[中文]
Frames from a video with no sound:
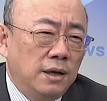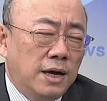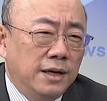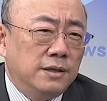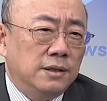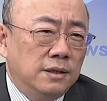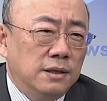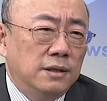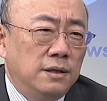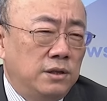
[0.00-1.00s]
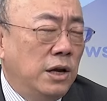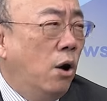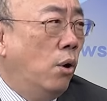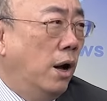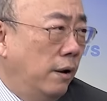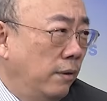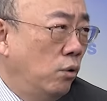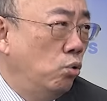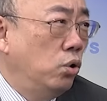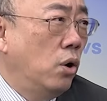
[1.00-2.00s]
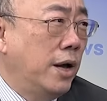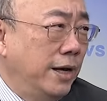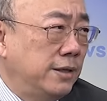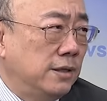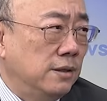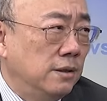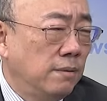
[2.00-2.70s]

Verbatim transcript: 开始互动交往，互动开始。